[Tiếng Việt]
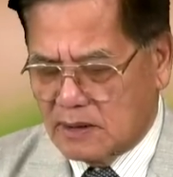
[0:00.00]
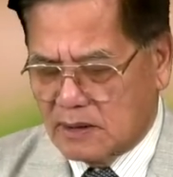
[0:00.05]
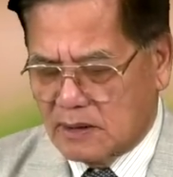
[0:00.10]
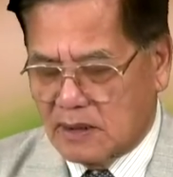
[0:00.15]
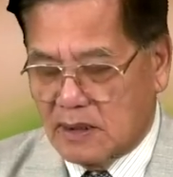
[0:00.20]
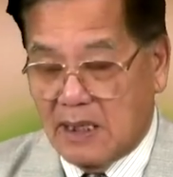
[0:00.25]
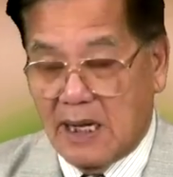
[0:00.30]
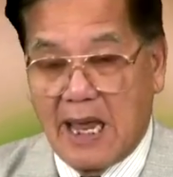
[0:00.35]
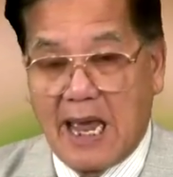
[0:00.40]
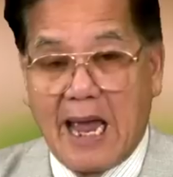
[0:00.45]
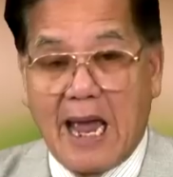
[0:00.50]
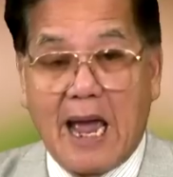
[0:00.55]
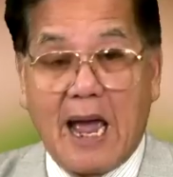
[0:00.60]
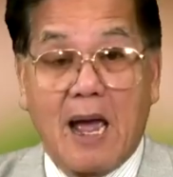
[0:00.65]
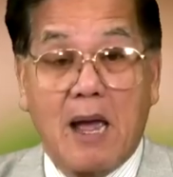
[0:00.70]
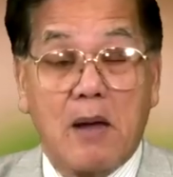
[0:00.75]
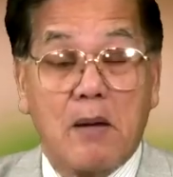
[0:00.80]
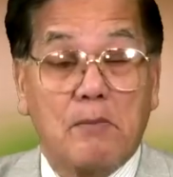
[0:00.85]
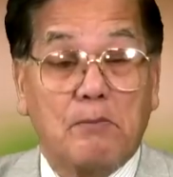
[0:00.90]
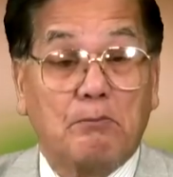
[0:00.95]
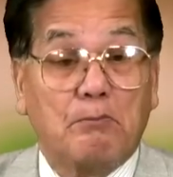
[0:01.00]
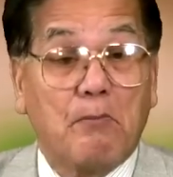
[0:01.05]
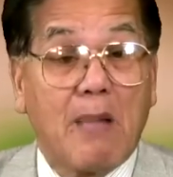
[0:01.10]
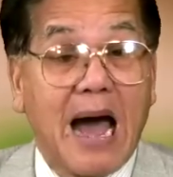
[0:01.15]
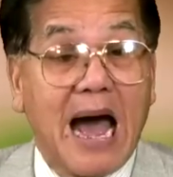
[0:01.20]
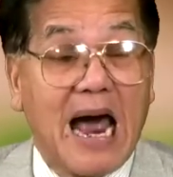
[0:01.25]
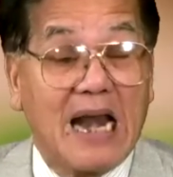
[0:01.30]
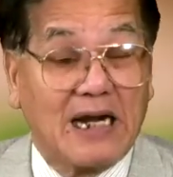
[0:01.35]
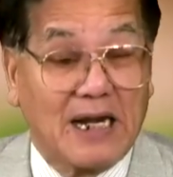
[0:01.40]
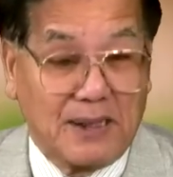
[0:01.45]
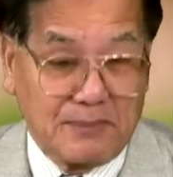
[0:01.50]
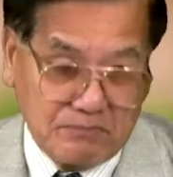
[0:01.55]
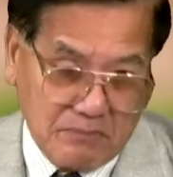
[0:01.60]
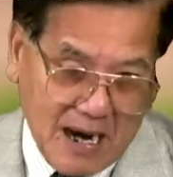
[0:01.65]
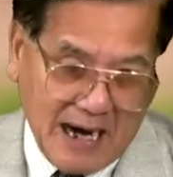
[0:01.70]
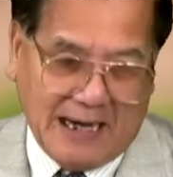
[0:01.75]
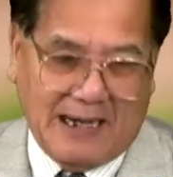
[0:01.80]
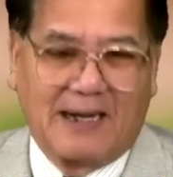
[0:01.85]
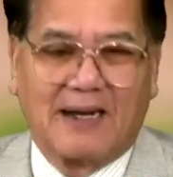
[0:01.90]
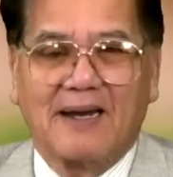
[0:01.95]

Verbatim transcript: là 3 lần 7.